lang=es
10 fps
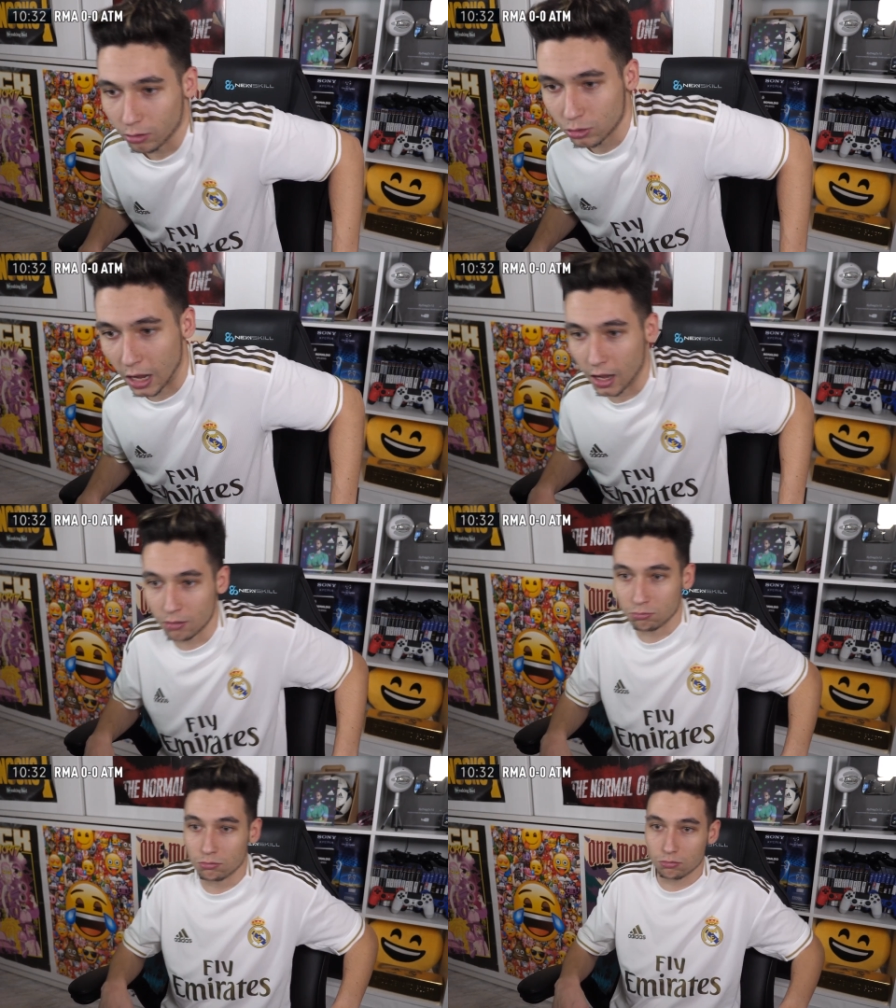O sea,
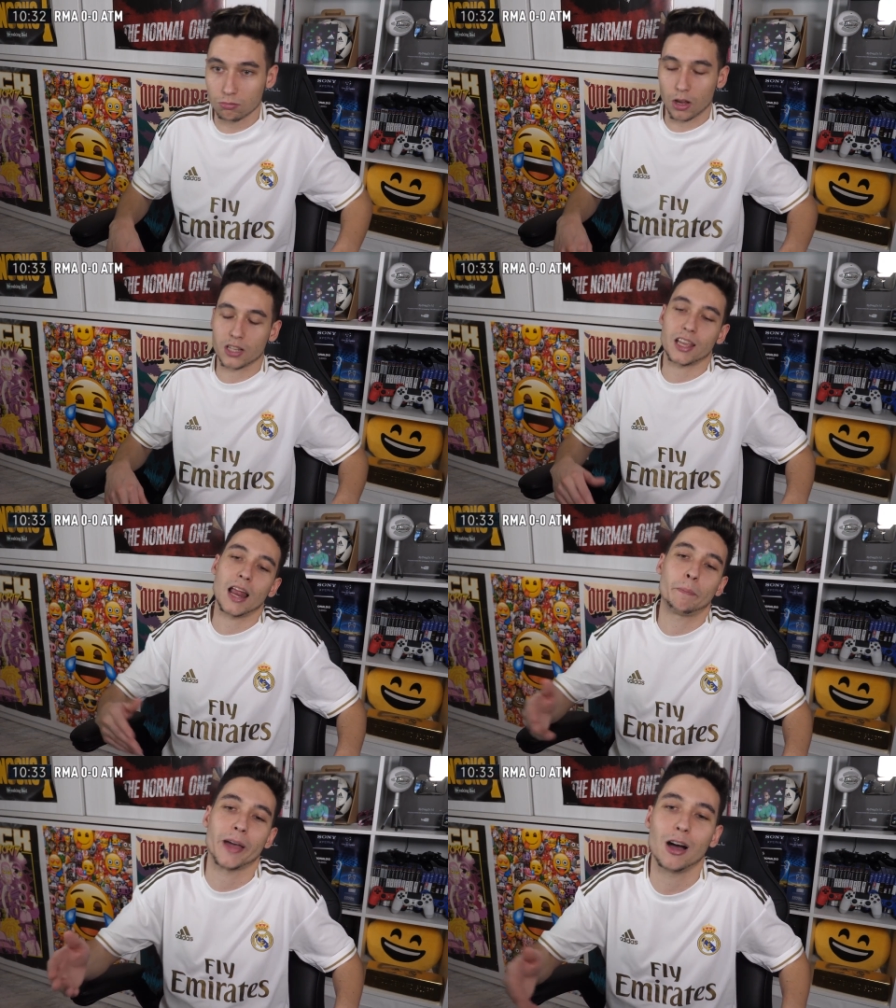es que
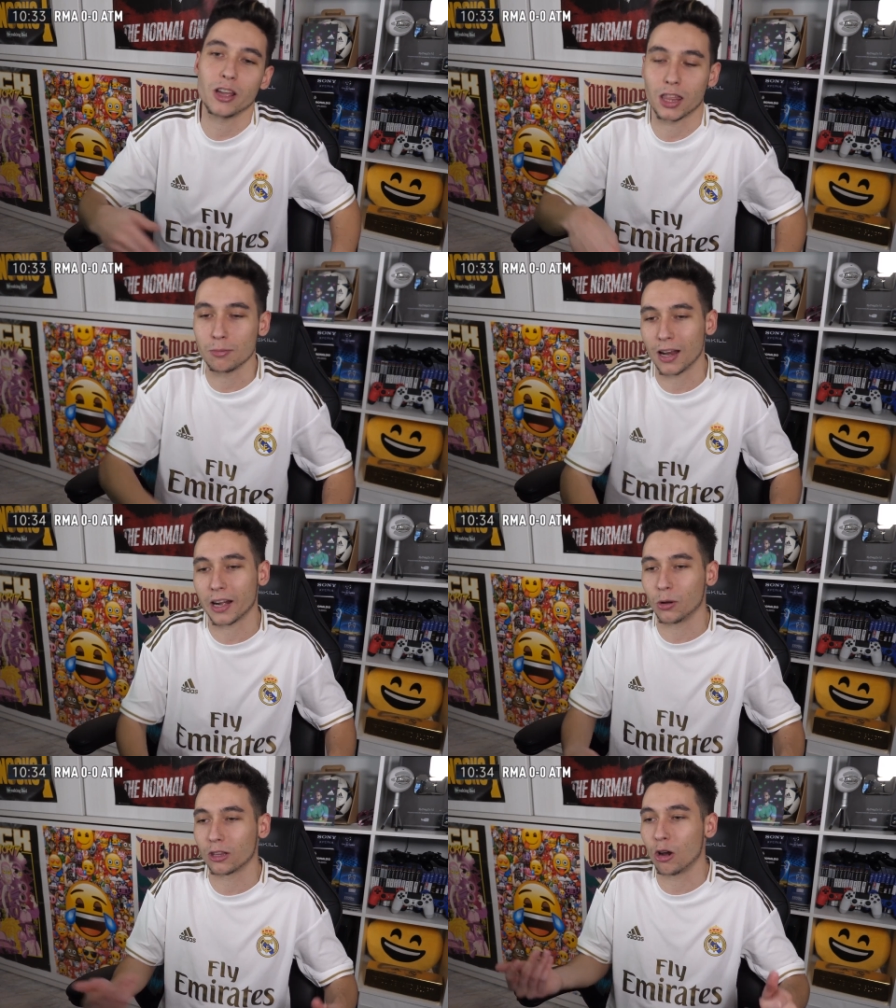la ha pegado y encima la ha
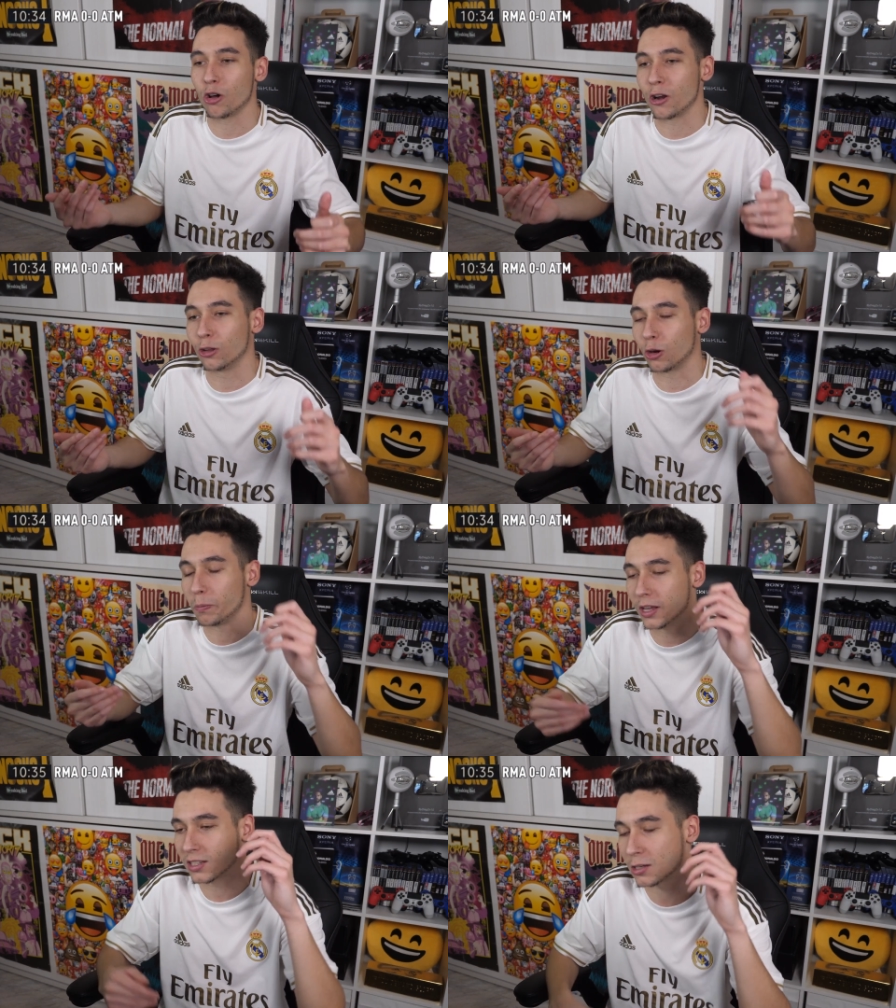rebotado luego en el otro
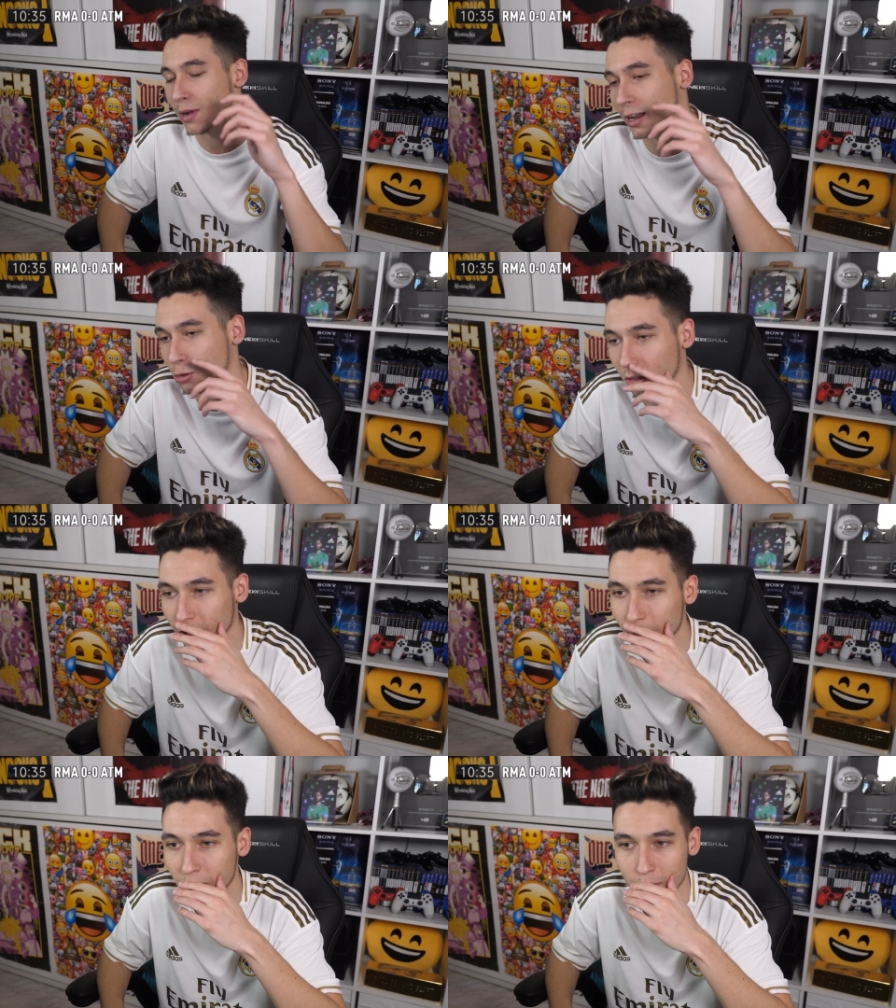pie. Es que es mala suerte
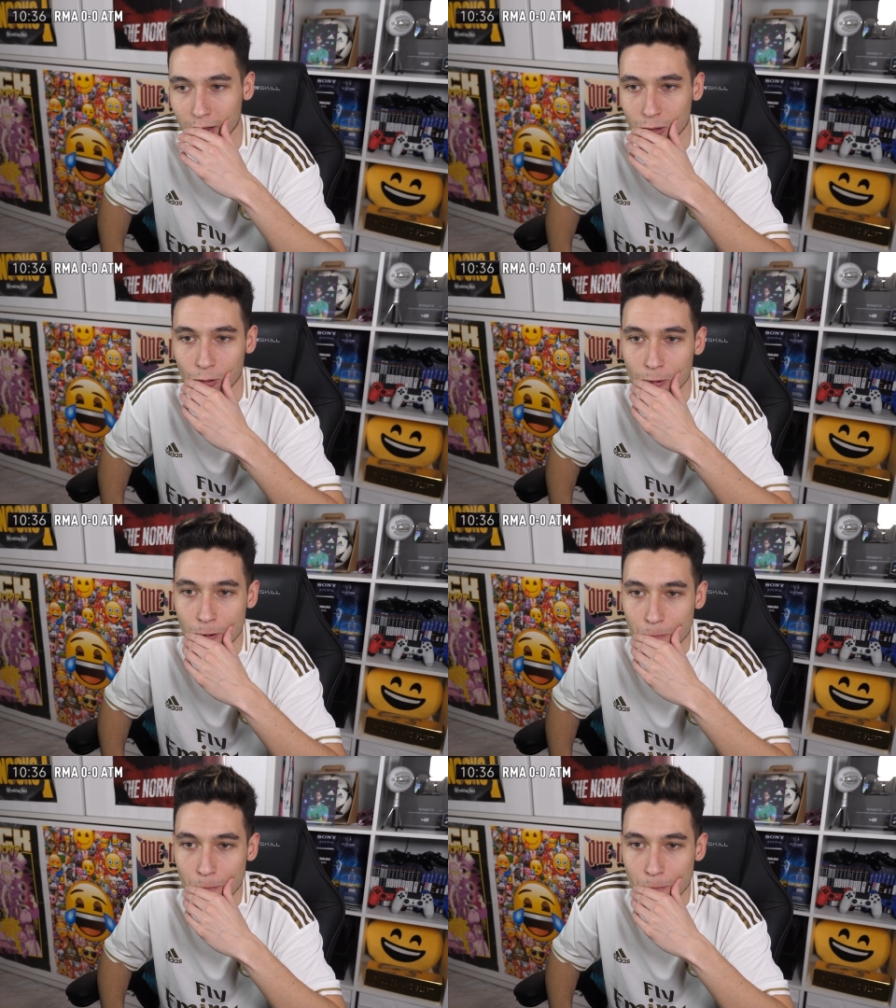también, macho.